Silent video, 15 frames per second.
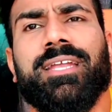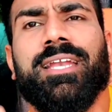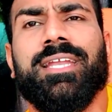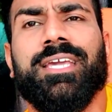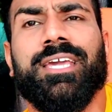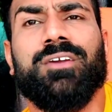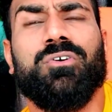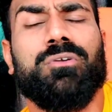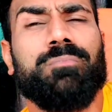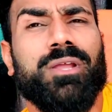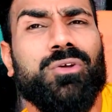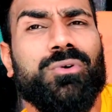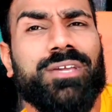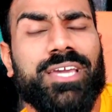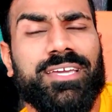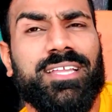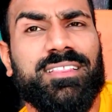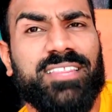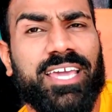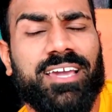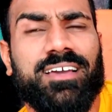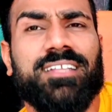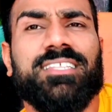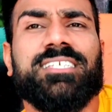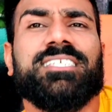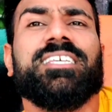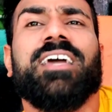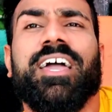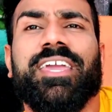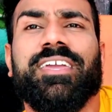मैंने लिए हैं और मेरे को ये ये दिक्कत
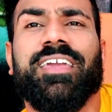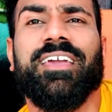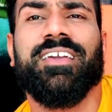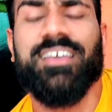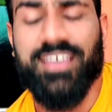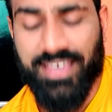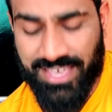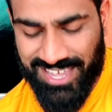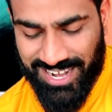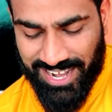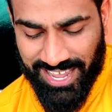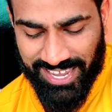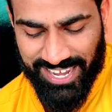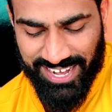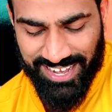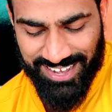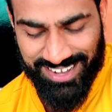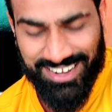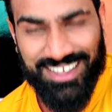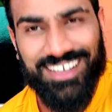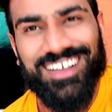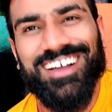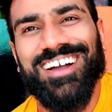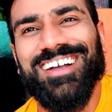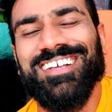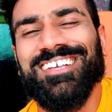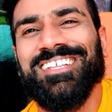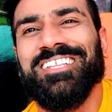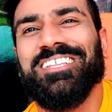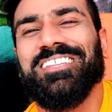इससे आई है लेकिन
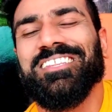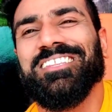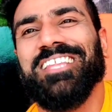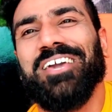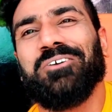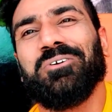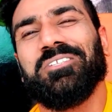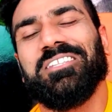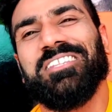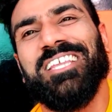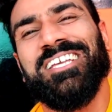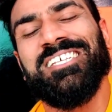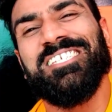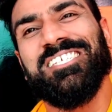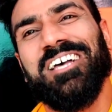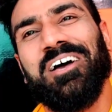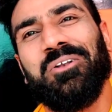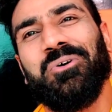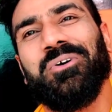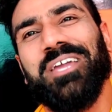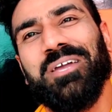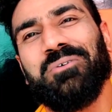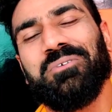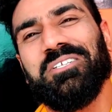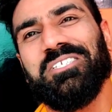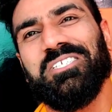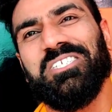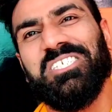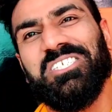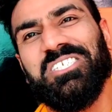देखो तीन साल हो गए उन
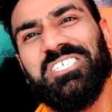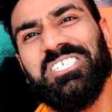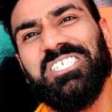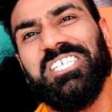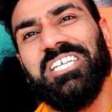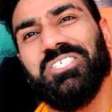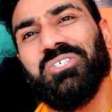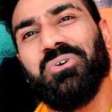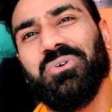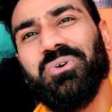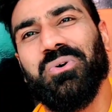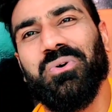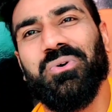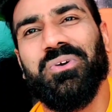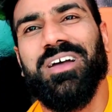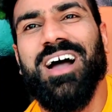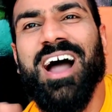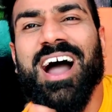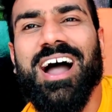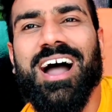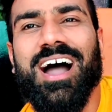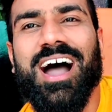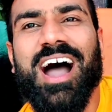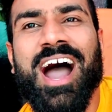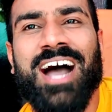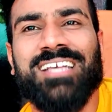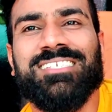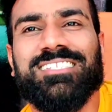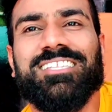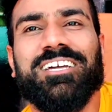चीज़ों को और
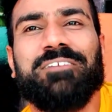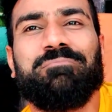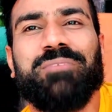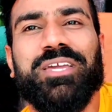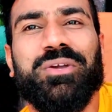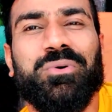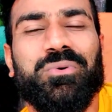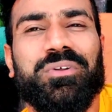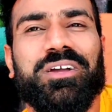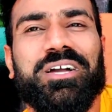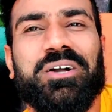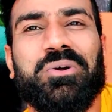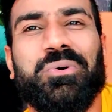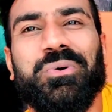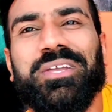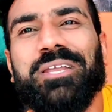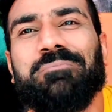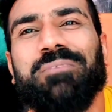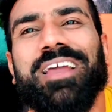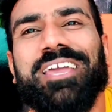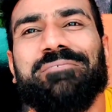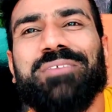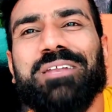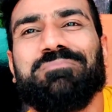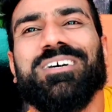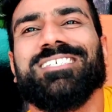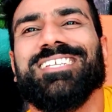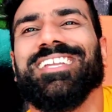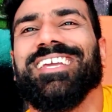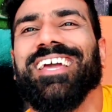आज तक भी उनका कोई रिप्लाई मेरे
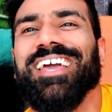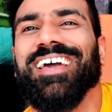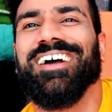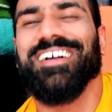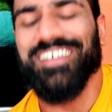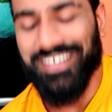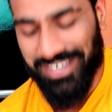पास नहीं आया